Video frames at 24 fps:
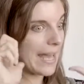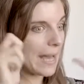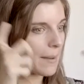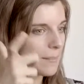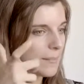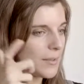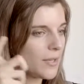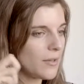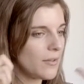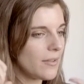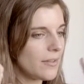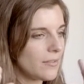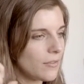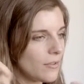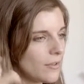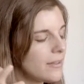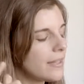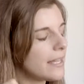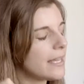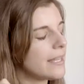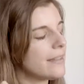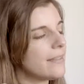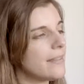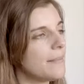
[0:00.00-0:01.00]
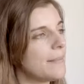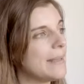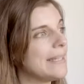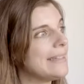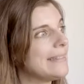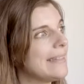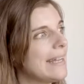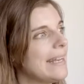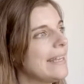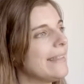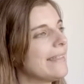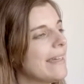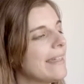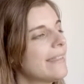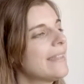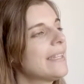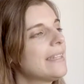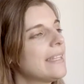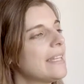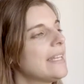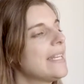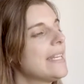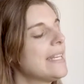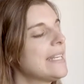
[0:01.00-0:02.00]
cambio de, de mentalidad
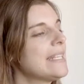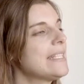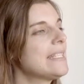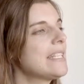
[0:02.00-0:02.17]
que tenían